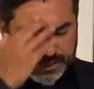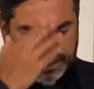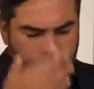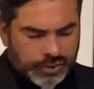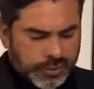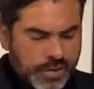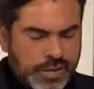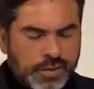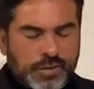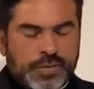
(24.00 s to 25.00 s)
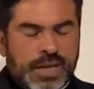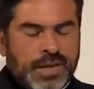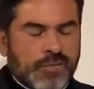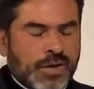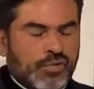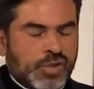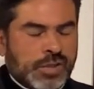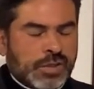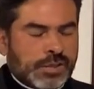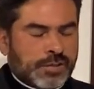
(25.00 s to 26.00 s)
Dios mío, ven en mi
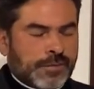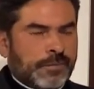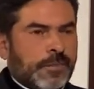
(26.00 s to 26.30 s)
auxilio.